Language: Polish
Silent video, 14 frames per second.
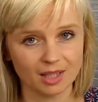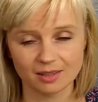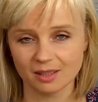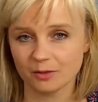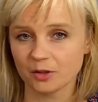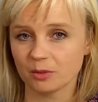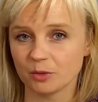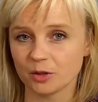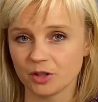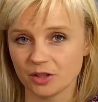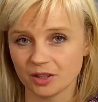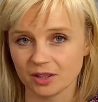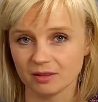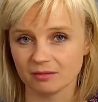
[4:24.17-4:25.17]
zawsze
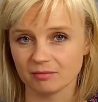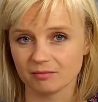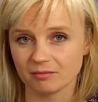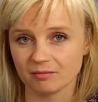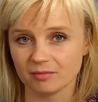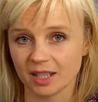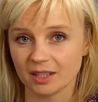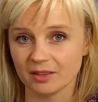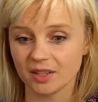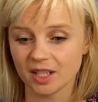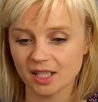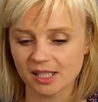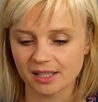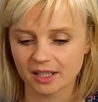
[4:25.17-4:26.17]
musi
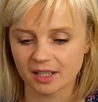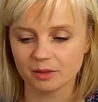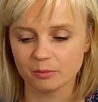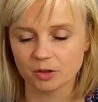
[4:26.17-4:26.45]
najwięcej